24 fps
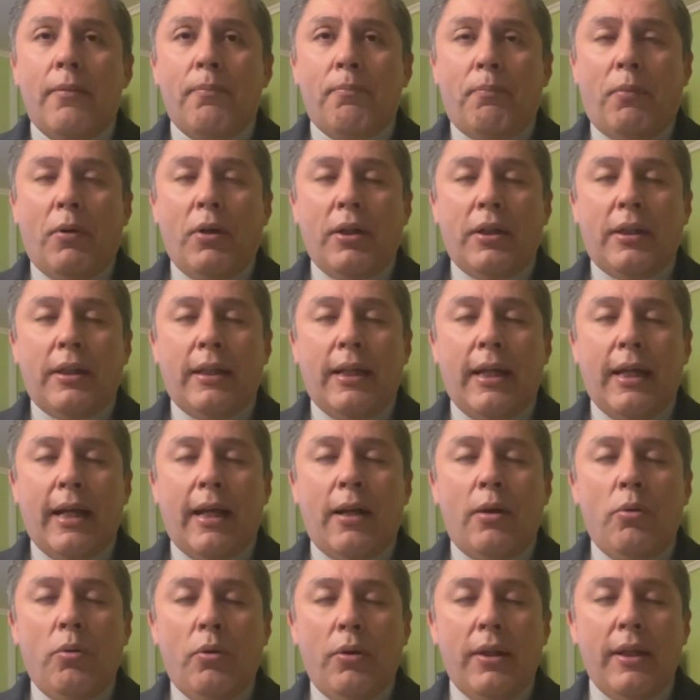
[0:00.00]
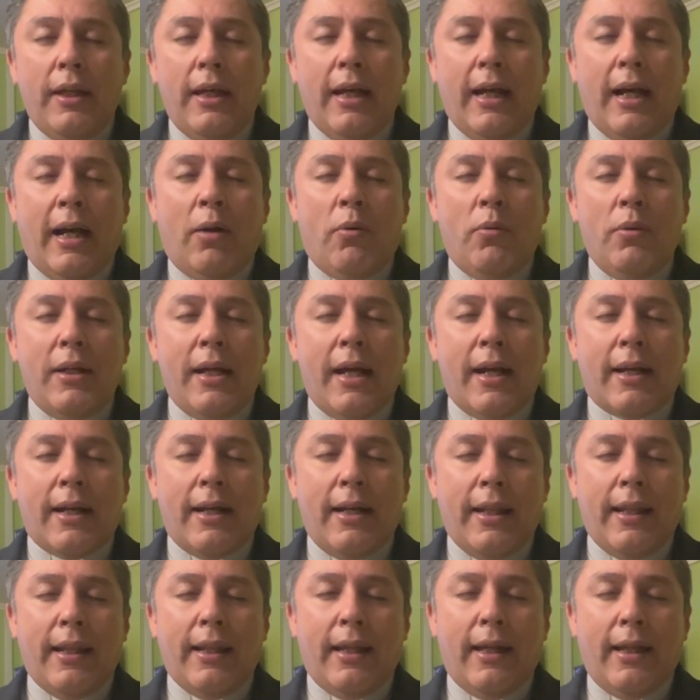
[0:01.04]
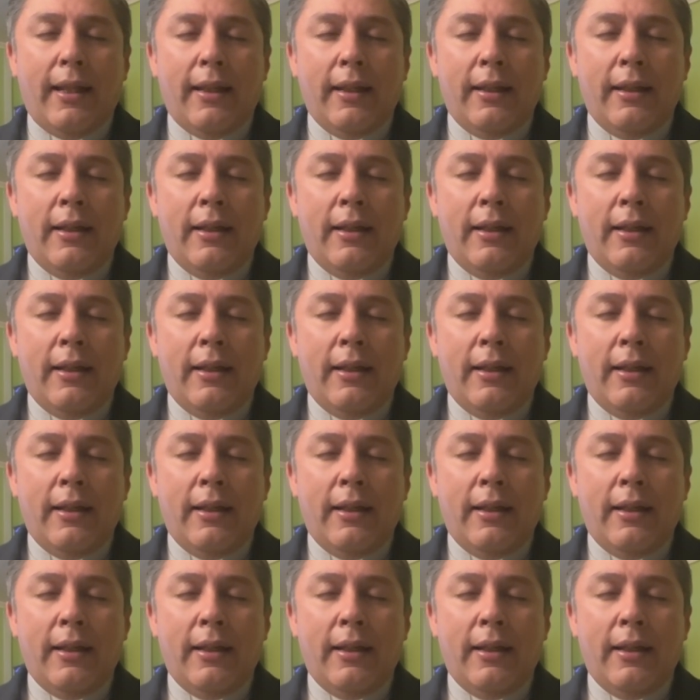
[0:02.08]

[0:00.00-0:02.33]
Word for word: porque alude a una realidad.